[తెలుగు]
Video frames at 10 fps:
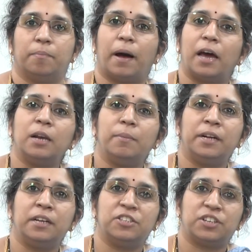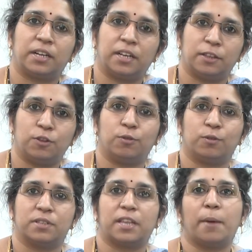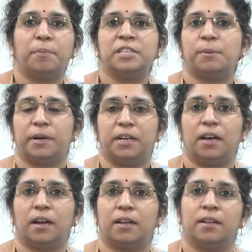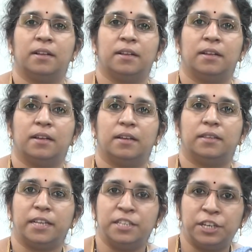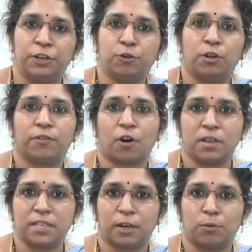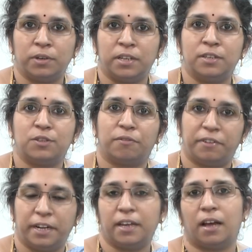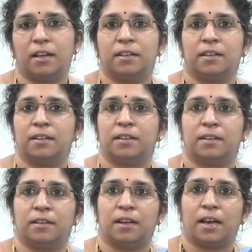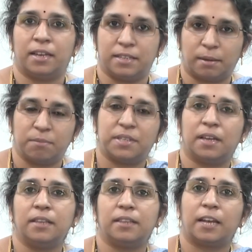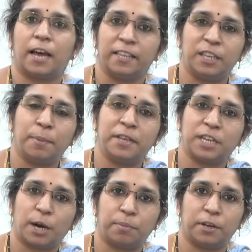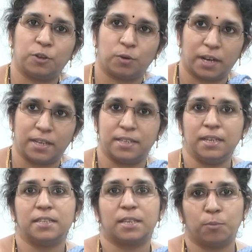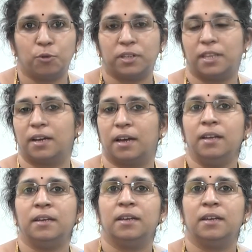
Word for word: పార్లమెంట్ చట్టంతో స్థాపించబడ్డ ద ఇన్స్టిట్యూట్ ఆఫ్ కాస్ట్ అకౌంటెంట్స్ ఆఫ్ ఇండియా అనే సంస్థ తన హైదరాబాద్ చాప్టర్తో కలిసి సంయుక్తంగా